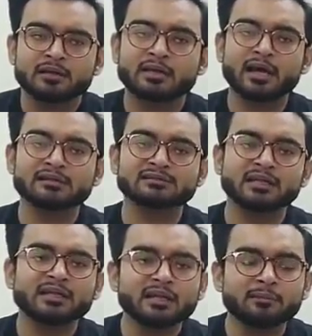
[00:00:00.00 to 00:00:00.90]
या इस
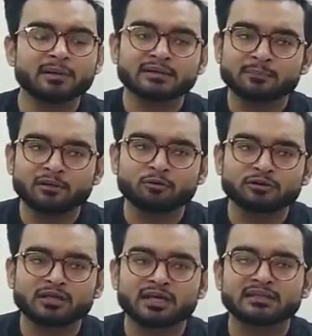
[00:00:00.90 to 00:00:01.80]
तरीके की बातें भी
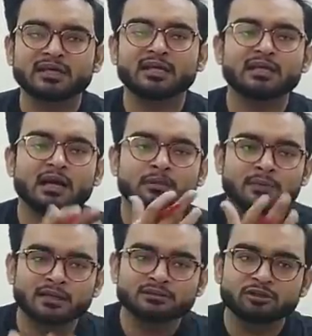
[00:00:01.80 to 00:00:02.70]
होती रहती हैं कि
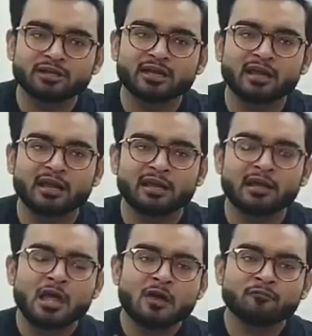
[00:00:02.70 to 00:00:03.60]
हमारी जो एयर है
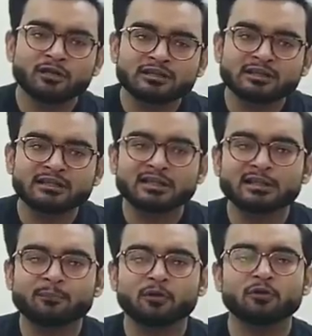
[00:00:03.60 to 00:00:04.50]
वो इतनी ज़्यादा
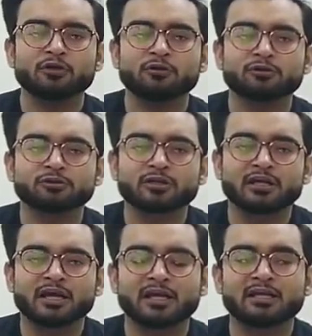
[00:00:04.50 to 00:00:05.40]
पोल्यूटेड हो चुकी
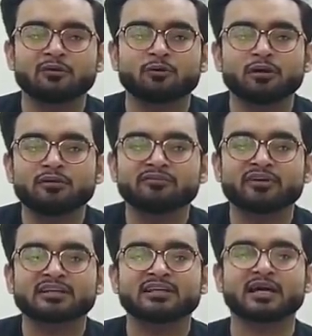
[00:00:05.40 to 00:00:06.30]
है कि कोई
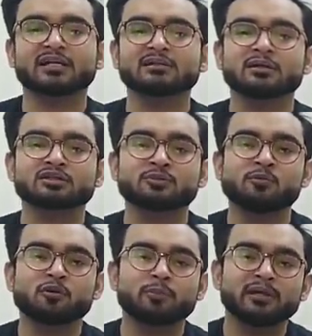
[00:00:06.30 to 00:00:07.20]
व्यक्ति अगर
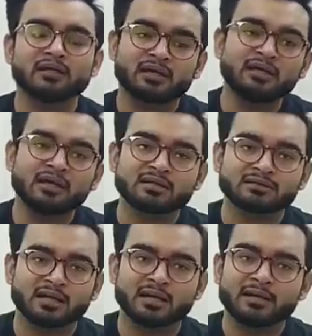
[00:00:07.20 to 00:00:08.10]
स्मोक भी नहीं
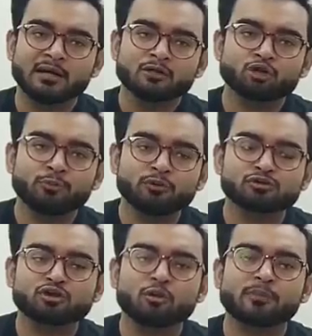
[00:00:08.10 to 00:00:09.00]
करता है तो भी
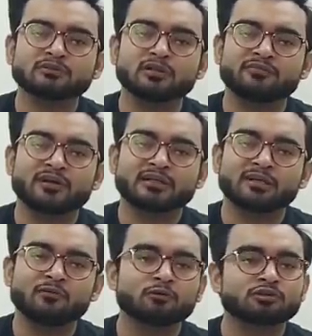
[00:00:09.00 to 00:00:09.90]
उसके ऊपर जो इफेक्ट है
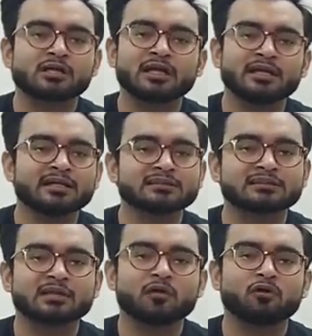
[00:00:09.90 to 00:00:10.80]
वो उतना ही है
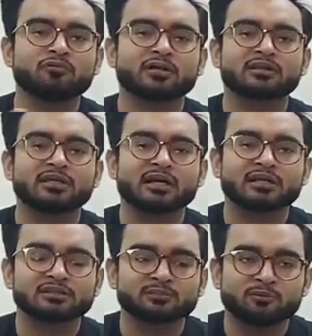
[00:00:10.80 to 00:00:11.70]
जितना कोई व्यक्ति अगर
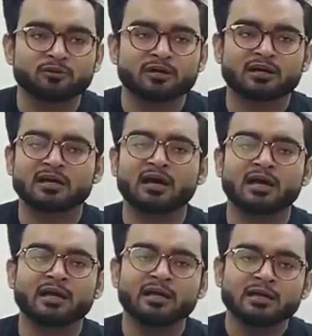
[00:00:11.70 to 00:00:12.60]
स्मोक कर रहा
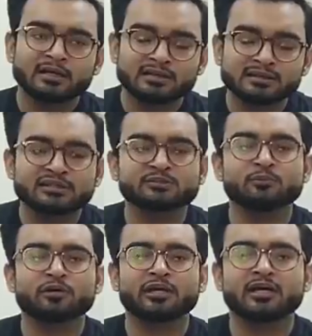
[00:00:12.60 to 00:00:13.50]
है कितनी
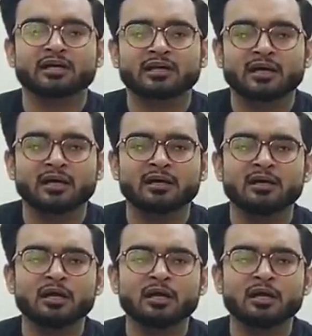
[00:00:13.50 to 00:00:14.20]
स्मोकिंग कर रहा है